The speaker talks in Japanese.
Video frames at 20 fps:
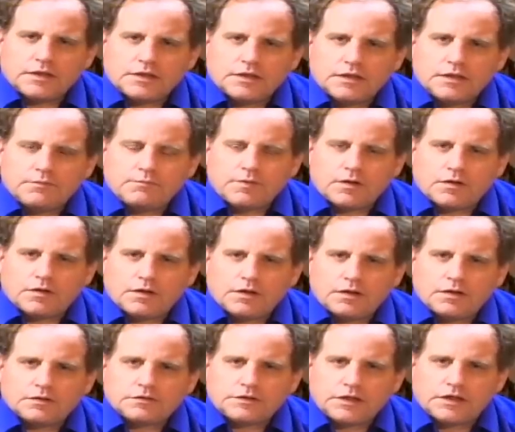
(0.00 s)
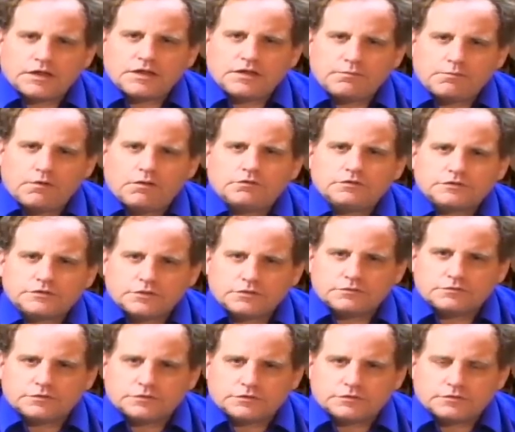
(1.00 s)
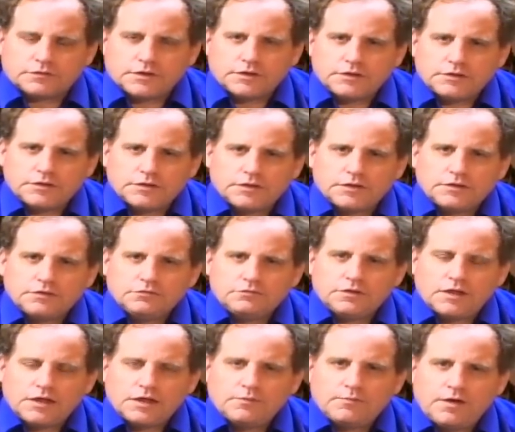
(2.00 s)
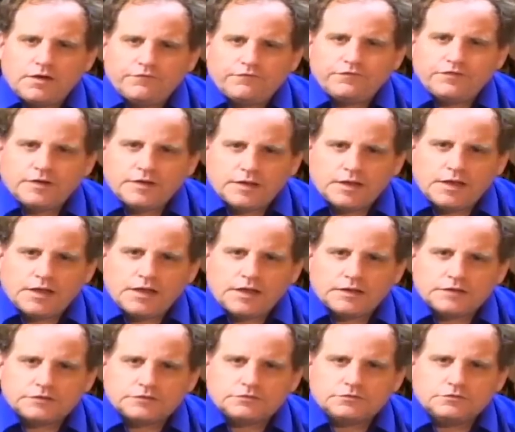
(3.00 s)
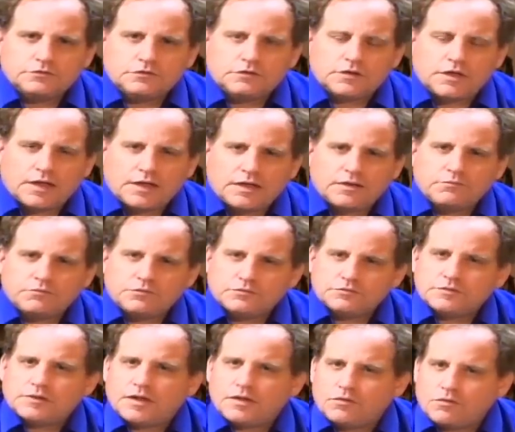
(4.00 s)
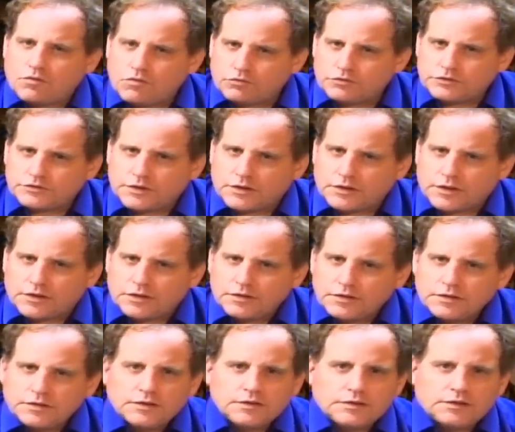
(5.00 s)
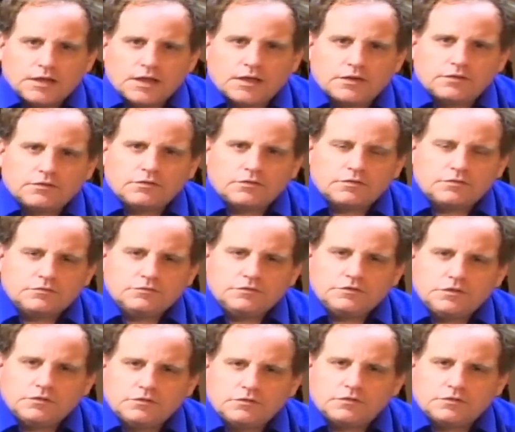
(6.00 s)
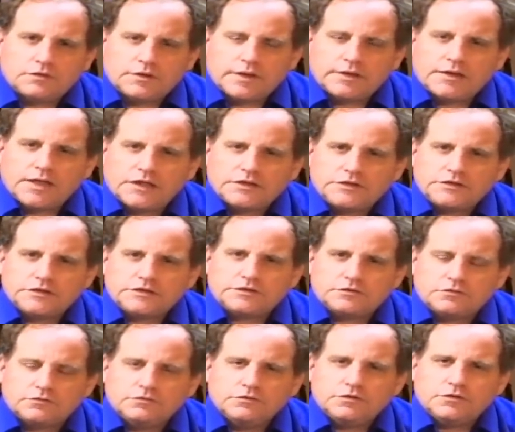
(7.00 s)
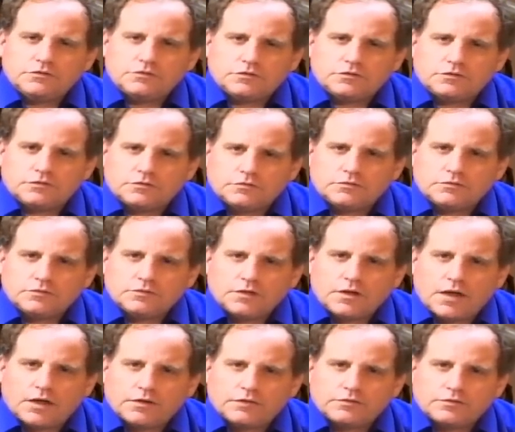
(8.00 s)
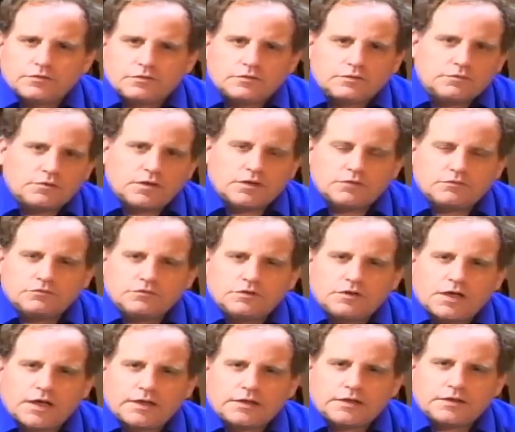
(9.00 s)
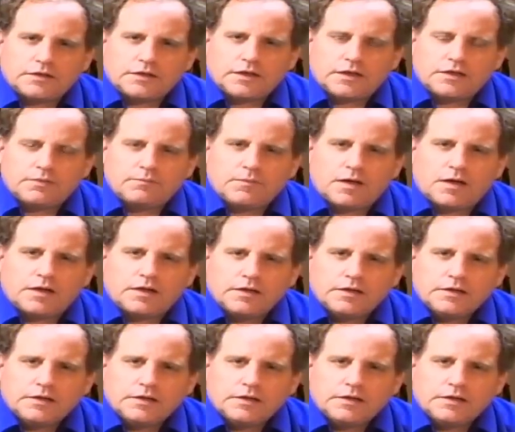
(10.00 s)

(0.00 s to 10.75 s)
今敵に回してるんですよね。でユダヤマフィアがそのウクライナ問題を起こした。で右翼ね、ナチスの右翼、ウクライナで今、